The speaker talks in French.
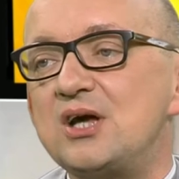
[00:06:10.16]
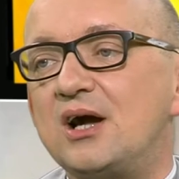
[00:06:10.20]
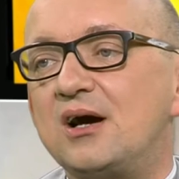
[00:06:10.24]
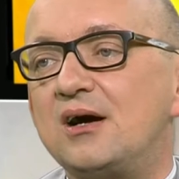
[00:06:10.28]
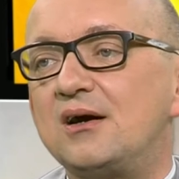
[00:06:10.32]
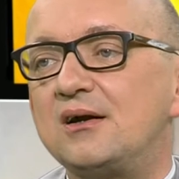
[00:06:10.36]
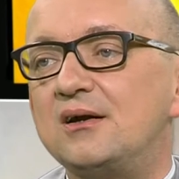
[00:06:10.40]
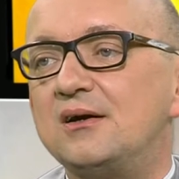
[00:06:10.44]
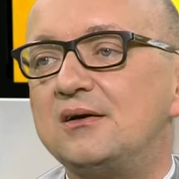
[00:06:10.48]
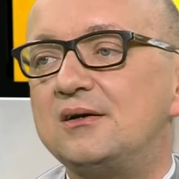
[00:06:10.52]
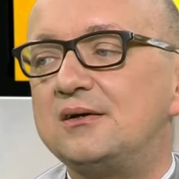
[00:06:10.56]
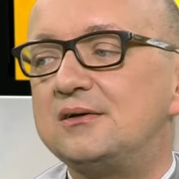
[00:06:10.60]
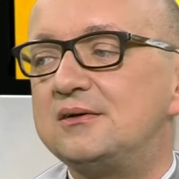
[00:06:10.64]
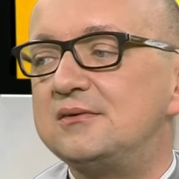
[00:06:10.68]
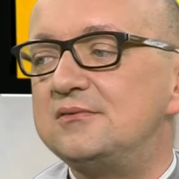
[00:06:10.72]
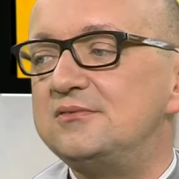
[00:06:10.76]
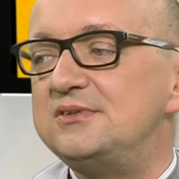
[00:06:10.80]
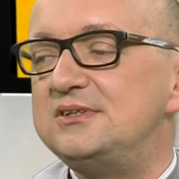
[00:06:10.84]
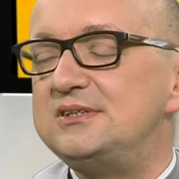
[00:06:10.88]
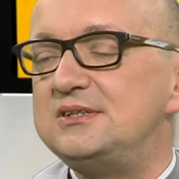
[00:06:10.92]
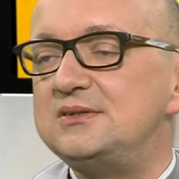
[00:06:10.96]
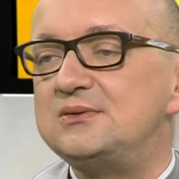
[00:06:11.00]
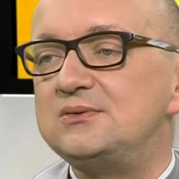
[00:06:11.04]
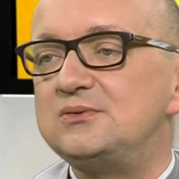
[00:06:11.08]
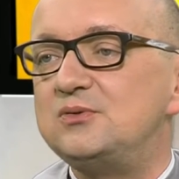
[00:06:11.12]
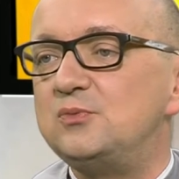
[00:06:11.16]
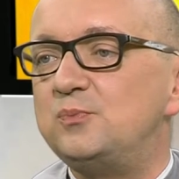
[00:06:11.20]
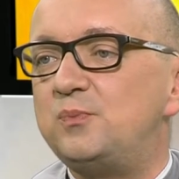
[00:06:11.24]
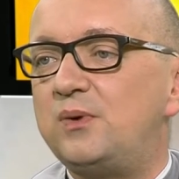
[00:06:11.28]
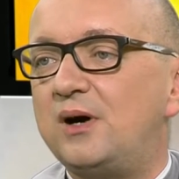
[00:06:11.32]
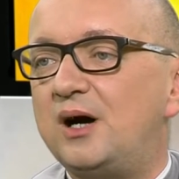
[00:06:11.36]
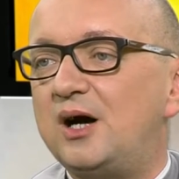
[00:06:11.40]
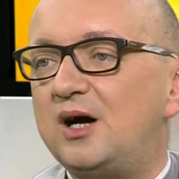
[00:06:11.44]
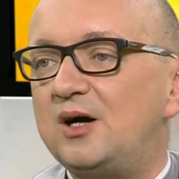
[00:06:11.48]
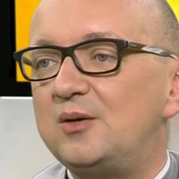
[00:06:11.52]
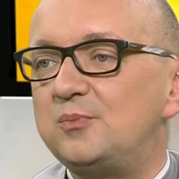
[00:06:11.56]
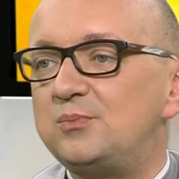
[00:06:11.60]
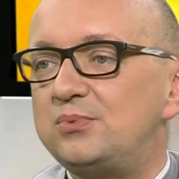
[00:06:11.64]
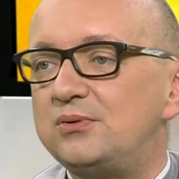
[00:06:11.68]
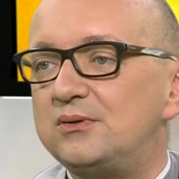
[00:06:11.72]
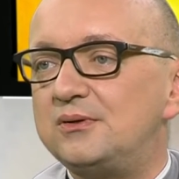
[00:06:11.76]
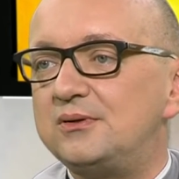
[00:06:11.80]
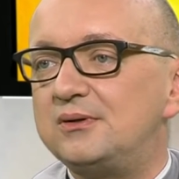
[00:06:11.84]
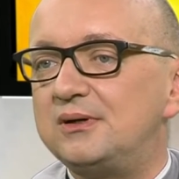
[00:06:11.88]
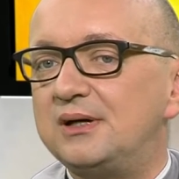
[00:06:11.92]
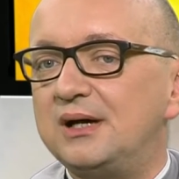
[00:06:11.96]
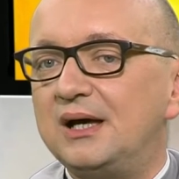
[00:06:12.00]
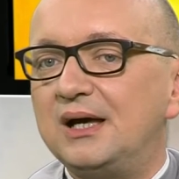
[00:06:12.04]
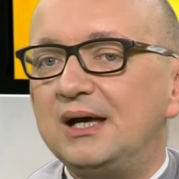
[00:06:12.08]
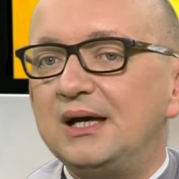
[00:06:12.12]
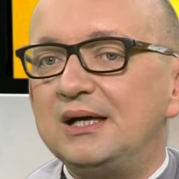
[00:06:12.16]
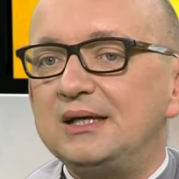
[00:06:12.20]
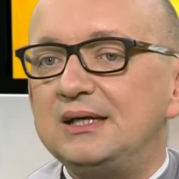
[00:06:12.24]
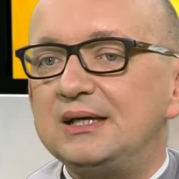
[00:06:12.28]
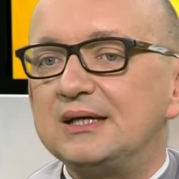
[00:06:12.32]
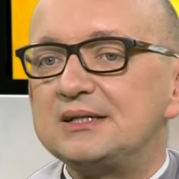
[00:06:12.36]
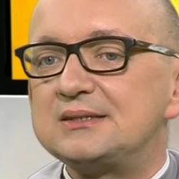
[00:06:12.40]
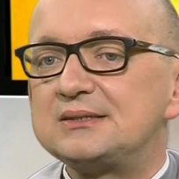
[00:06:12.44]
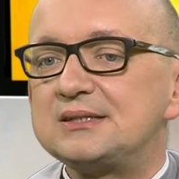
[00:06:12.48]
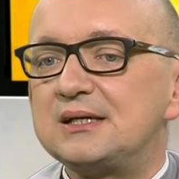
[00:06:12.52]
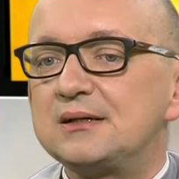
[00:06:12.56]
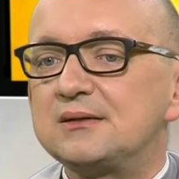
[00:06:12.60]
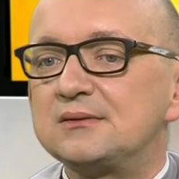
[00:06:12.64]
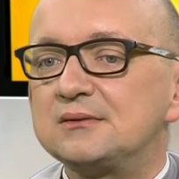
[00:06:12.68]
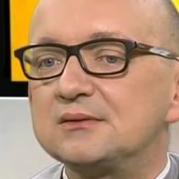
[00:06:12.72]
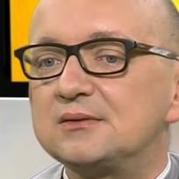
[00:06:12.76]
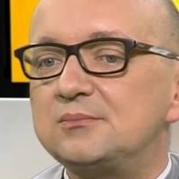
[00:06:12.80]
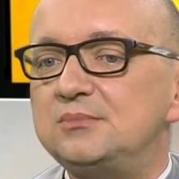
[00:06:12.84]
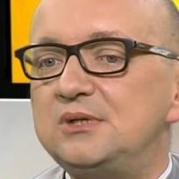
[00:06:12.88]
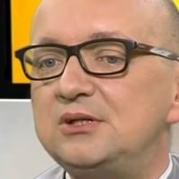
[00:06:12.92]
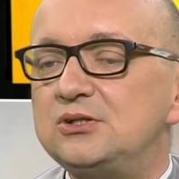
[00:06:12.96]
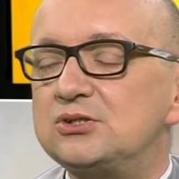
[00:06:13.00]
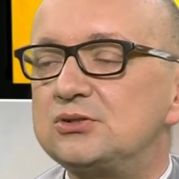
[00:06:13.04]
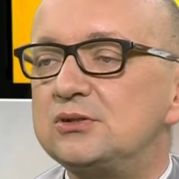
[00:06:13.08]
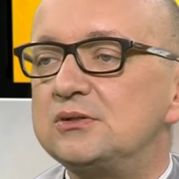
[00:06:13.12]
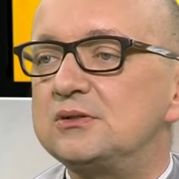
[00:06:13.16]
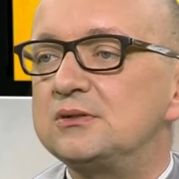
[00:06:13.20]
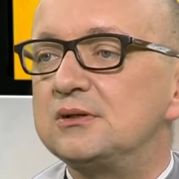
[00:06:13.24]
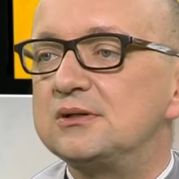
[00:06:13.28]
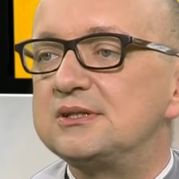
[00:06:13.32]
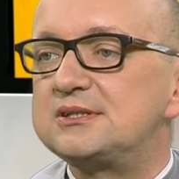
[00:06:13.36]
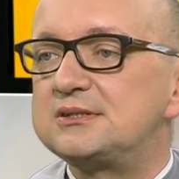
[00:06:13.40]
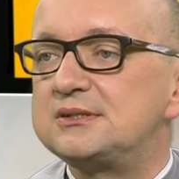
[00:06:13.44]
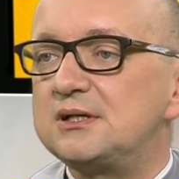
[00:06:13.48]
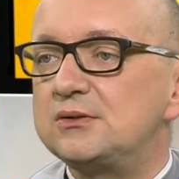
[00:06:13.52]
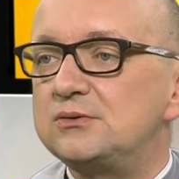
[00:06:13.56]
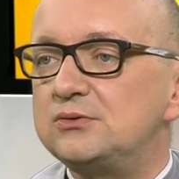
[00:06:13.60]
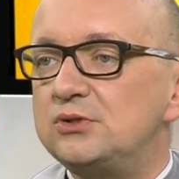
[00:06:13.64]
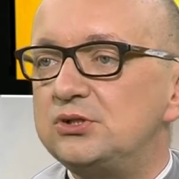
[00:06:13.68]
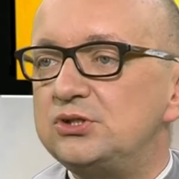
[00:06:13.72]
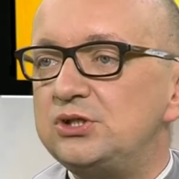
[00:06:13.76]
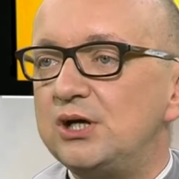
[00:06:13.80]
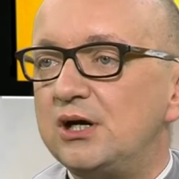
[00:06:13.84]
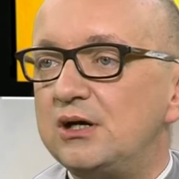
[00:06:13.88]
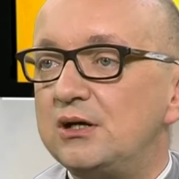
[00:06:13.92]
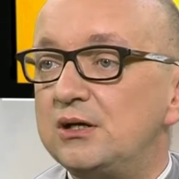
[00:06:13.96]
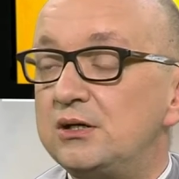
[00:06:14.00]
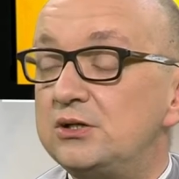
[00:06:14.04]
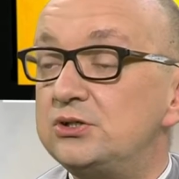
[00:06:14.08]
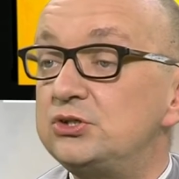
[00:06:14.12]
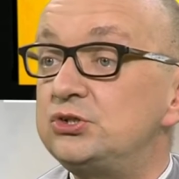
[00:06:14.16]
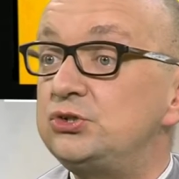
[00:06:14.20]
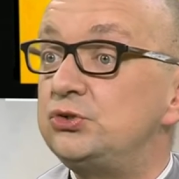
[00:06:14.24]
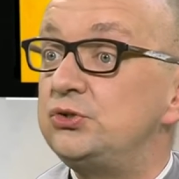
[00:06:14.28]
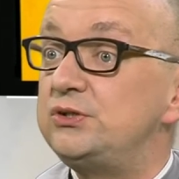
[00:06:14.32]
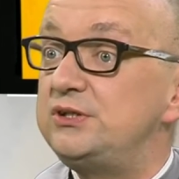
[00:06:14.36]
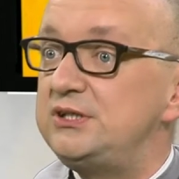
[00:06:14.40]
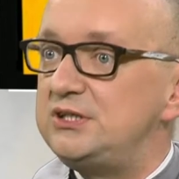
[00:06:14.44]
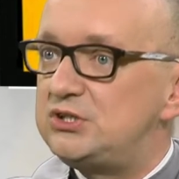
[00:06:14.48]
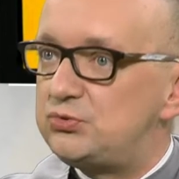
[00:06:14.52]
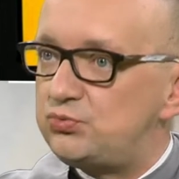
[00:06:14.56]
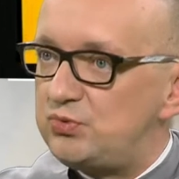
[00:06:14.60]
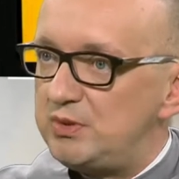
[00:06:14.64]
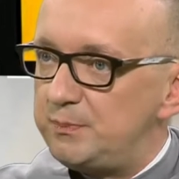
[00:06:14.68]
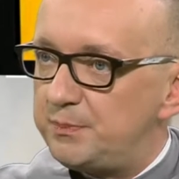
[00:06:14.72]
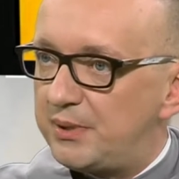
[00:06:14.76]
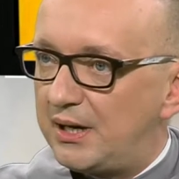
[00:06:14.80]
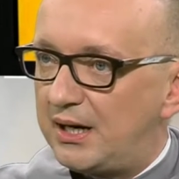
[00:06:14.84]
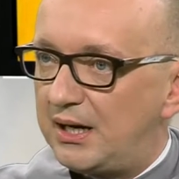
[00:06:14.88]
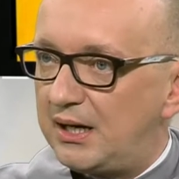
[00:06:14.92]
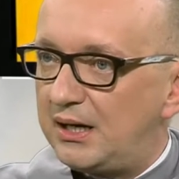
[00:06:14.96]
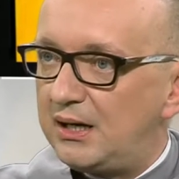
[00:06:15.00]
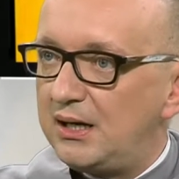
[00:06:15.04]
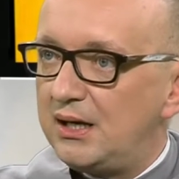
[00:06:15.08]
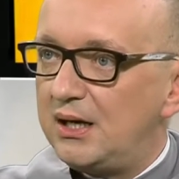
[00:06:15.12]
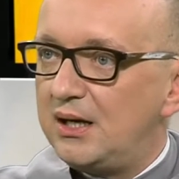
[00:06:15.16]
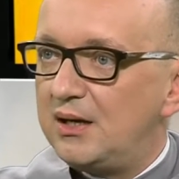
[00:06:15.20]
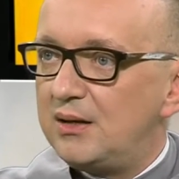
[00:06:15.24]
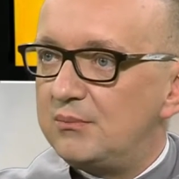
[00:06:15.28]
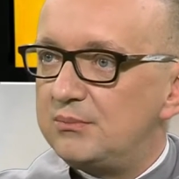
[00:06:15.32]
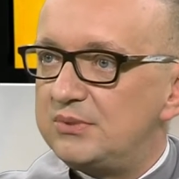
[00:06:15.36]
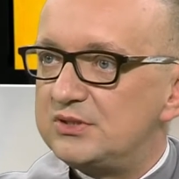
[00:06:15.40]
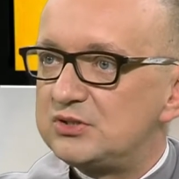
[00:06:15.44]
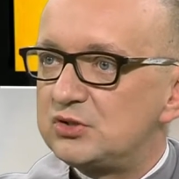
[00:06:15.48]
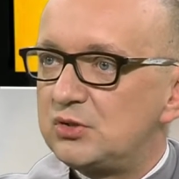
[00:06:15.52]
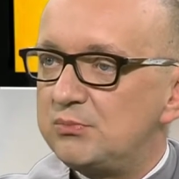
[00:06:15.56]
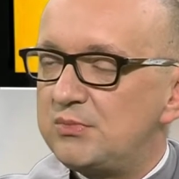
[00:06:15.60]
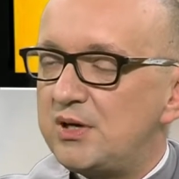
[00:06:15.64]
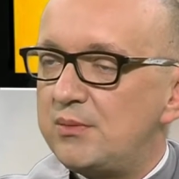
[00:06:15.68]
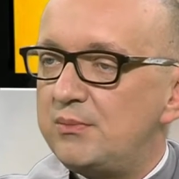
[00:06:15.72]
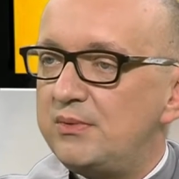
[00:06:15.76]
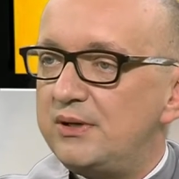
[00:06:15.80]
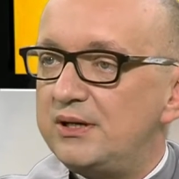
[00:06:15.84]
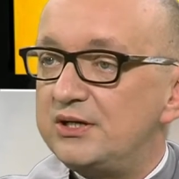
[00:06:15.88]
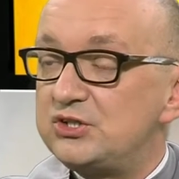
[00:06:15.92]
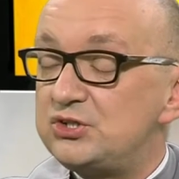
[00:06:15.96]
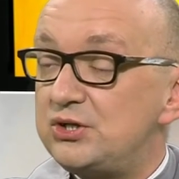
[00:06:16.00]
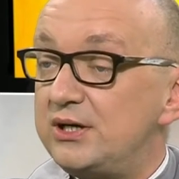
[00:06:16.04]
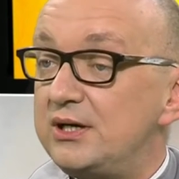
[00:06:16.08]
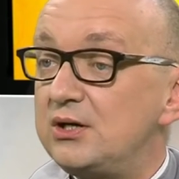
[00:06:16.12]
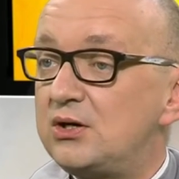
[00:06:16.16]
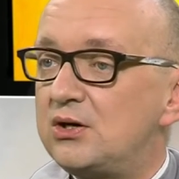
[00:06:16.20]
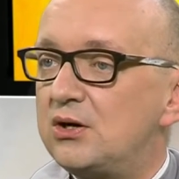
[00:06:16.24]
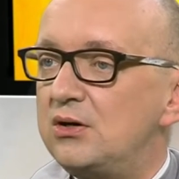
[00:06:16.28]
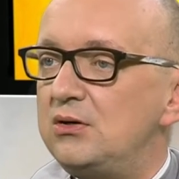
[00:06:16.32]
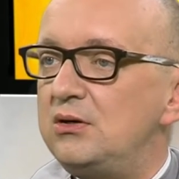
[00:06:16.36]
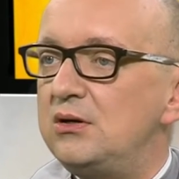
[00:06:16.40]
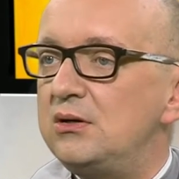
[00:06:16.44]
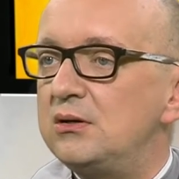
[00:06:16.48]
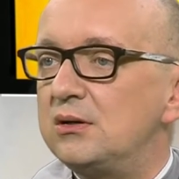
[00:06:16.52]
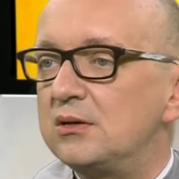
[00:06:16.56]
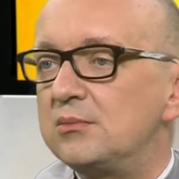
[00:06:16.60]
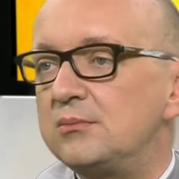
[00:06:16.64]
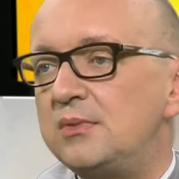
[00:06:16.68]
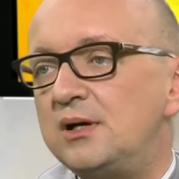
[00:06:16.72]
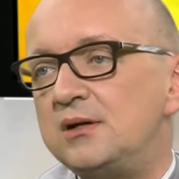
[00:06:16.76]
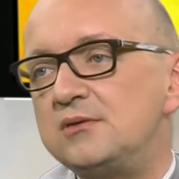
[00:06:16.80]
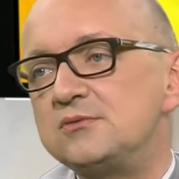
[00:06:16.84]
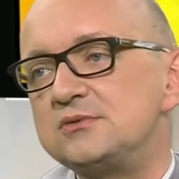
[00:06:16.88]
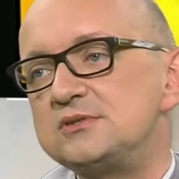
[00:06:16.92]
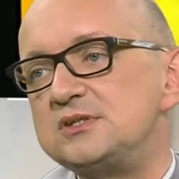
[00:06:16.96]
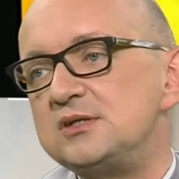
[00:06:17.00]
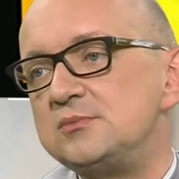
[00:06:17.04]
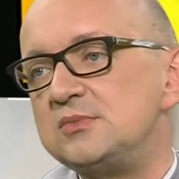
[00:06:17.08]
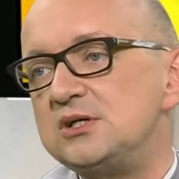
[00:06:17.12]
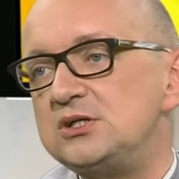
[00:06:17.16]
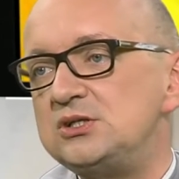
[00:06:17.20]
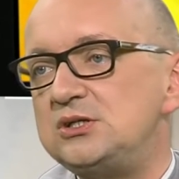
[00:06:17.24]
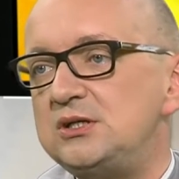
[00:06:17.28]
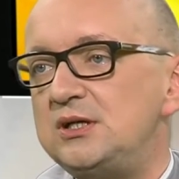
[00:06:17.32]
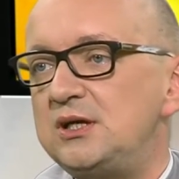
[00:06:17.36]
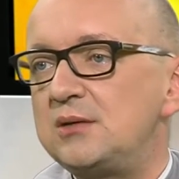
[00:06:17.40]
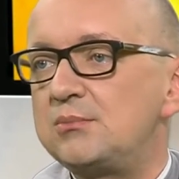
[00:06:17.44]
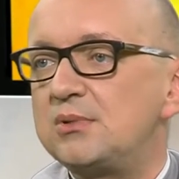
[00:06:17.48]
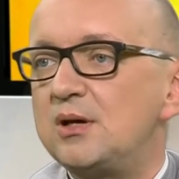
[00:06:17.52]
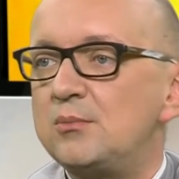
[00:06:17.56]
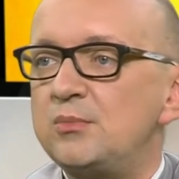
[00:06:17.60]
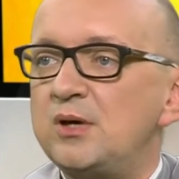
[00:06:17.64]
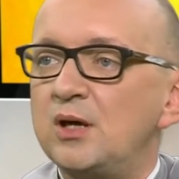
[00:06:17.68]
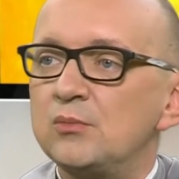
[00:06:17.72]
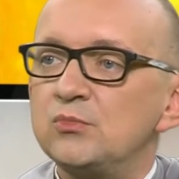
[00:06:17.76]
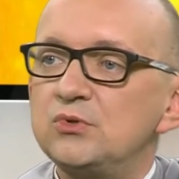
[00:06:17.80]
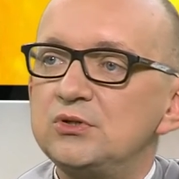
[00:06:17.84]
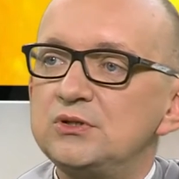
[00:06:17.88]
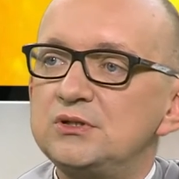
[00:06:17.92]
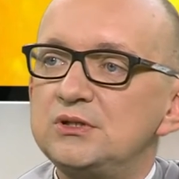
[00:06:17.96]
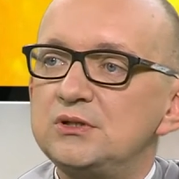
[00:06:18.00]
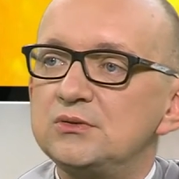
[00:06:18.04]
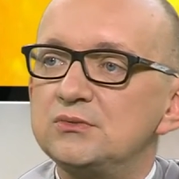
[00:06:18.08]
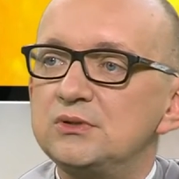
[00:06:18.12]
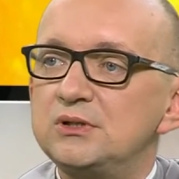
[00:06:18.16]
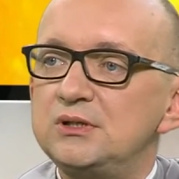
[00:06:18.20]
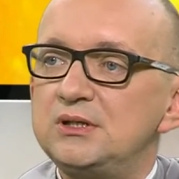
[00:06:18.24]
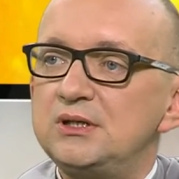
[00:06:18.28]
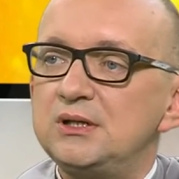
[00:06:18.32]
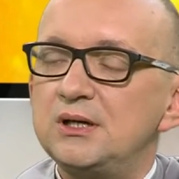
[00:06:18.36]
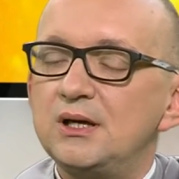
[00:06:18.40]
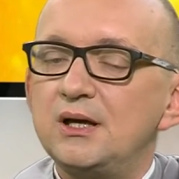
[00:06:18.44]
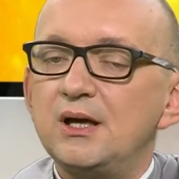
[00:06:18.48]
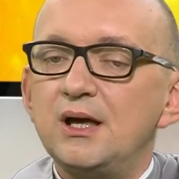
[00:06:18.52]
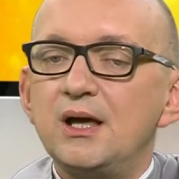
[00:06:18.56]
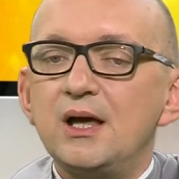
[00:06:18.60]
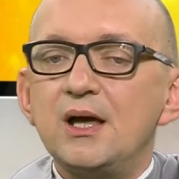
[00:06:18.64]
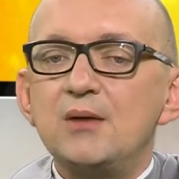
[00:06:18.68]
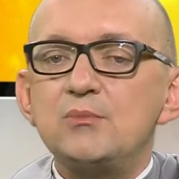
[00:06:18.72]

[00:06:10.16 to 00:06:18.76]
Gerland, visite du pape. Euh, il y a 50 000 jeunes dans le stade de Gerland. Je n'y suis pas parce que j'ai école le lendemain, vous imaginez que ma mère me dit au lit.